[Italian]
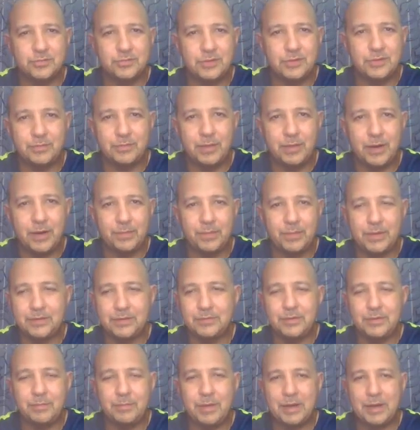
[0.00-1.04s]
una, mappa,
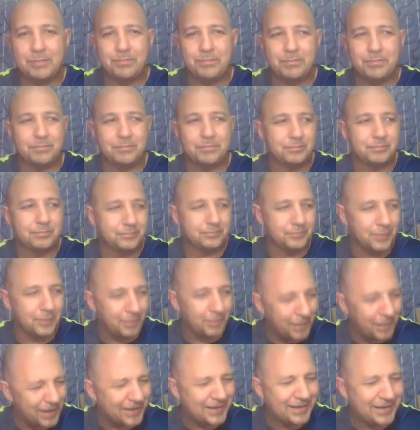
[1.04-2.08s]
una, ma-
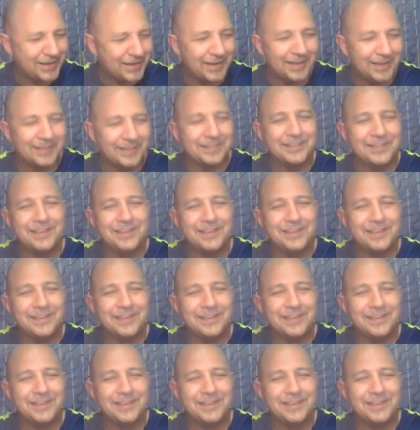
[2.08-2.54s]
una marca,